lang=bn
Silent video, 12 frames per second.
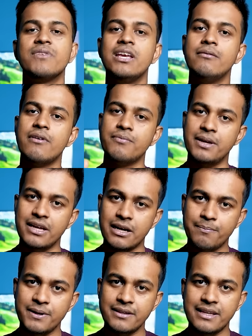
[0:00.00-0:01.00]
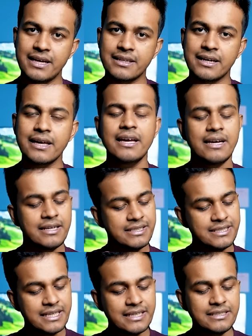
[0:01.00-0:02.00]
কিংবা ফিঙ্গারপ্রিন্ট দেওয়া থাকে
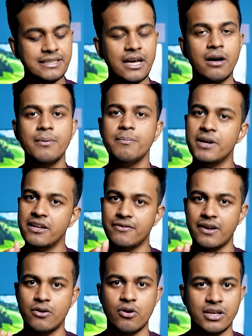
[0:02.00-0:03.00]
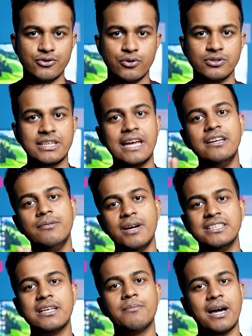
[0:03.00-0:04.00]
সেটাকে দিতে হবে ভেরিফাই করার জন্য যে এই
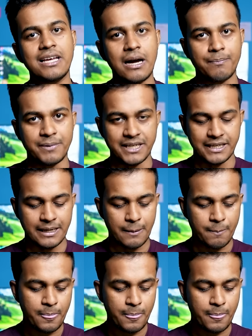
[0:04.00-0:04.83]
ডিভাইসের মালিক আপনি কিনা